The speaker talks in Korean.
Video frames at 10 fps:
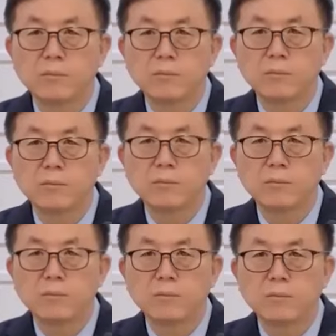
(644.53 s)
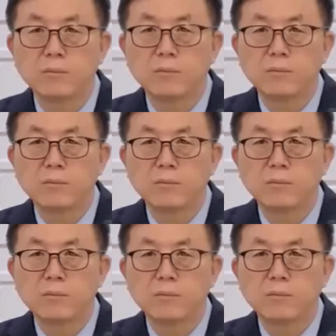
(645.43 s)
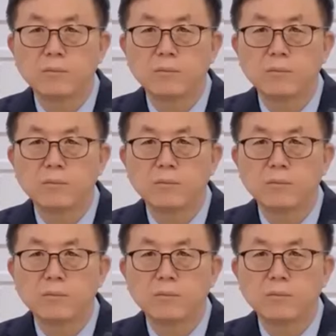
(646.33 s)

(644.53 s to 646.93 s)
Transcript: 교를 개척할 시골에 했는데